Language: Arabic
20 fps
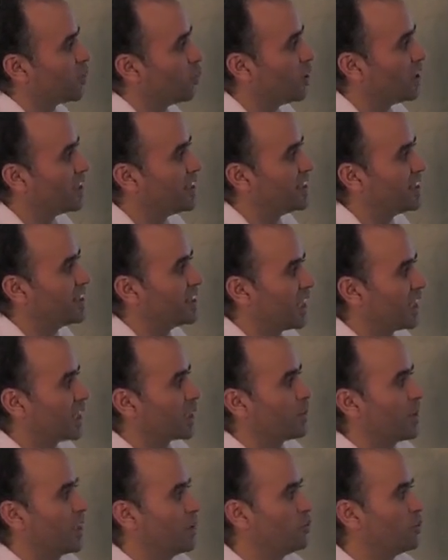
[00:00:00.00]
ولدينا
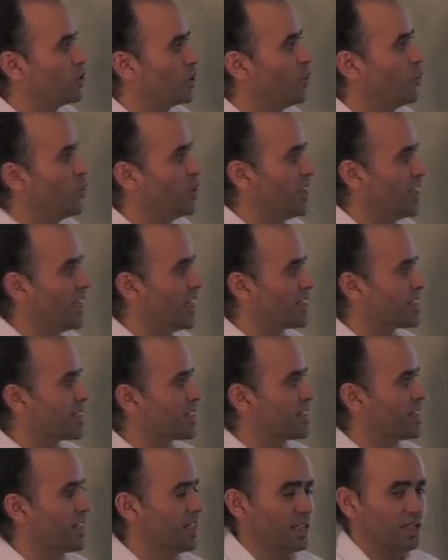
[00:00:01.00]
أربع مكونات
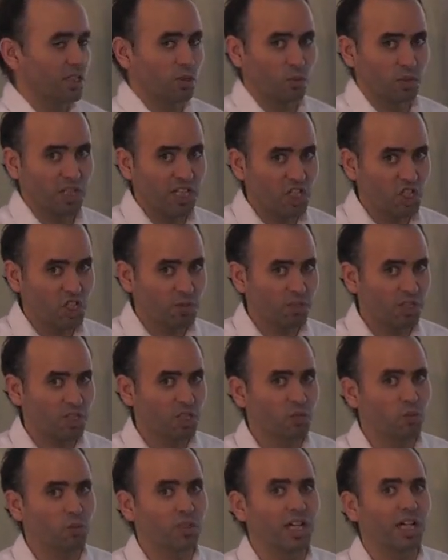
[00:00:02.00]
إذا هنا يجب أن
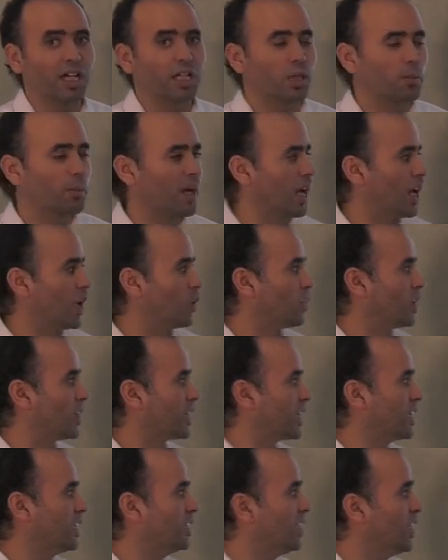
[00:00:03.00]
تكون أربع
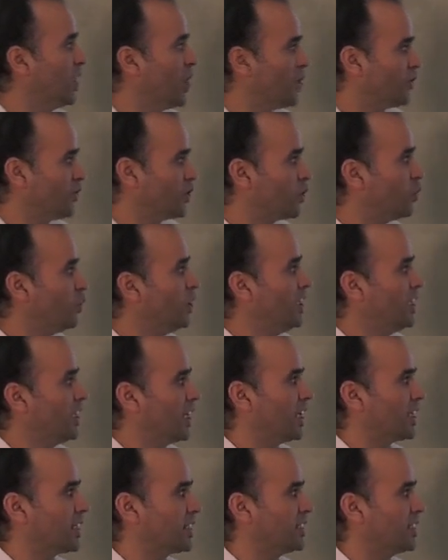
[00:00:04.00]
عوارض في كل
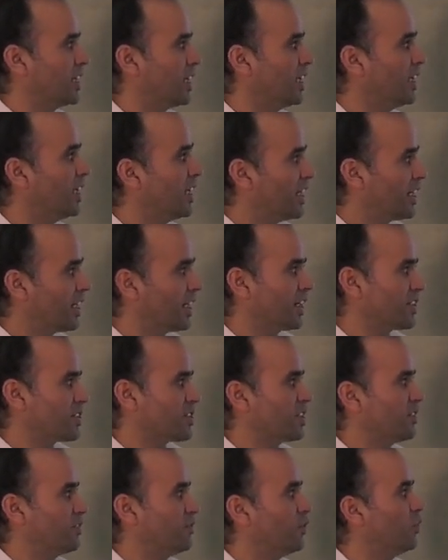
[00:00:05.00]
عارضة
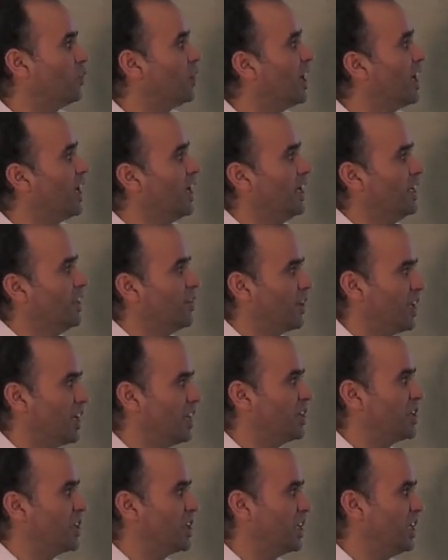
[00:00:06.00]
نصف أحد
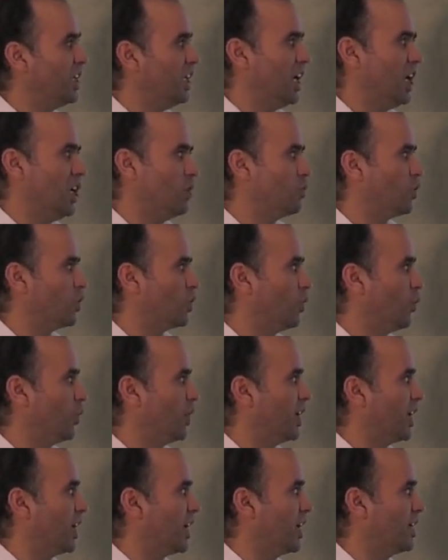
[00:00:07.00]
هذه
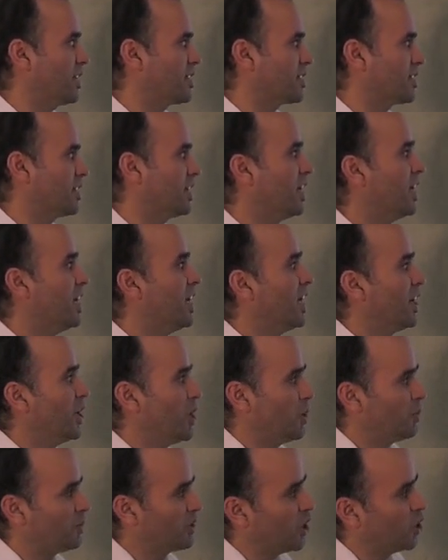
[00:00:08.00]
المكونات
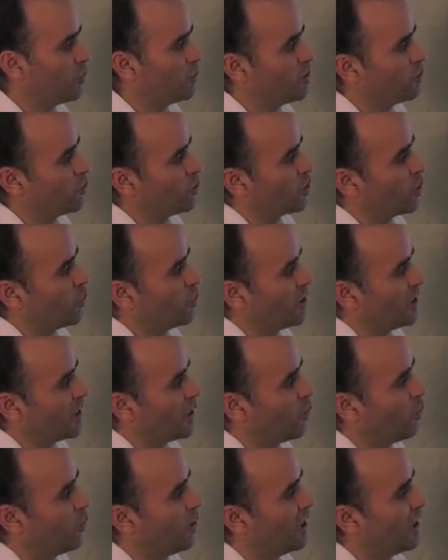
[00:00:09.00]
نبدأ بالمكون
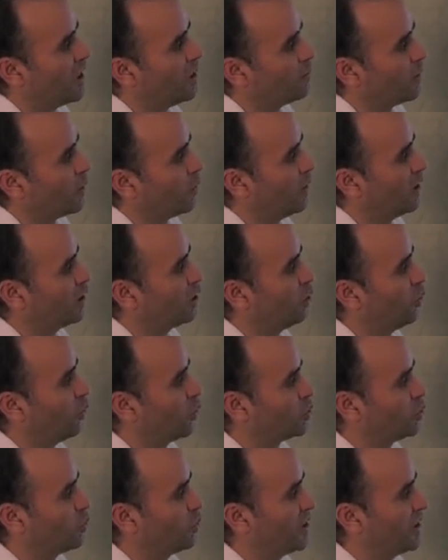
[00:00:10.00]
الأول المواد
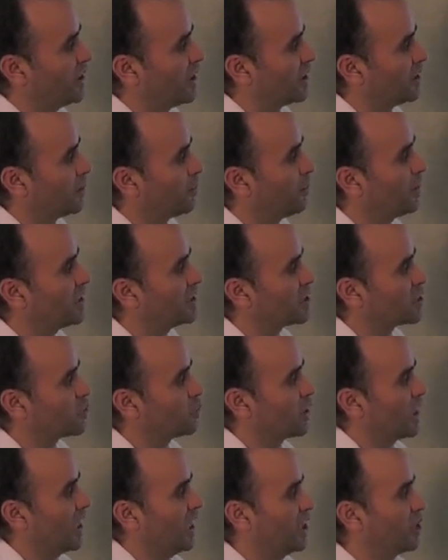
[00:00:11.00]
العضوية ماذا
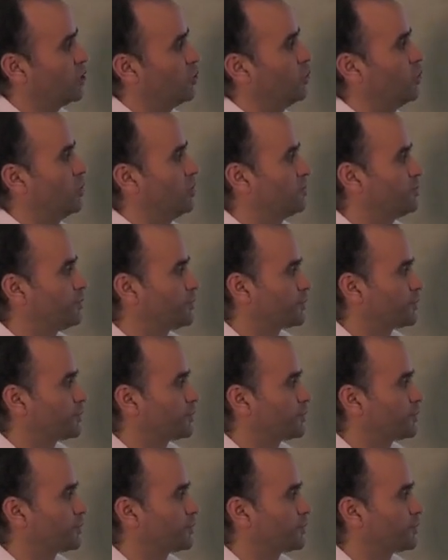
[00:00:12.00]
تلاحظون؟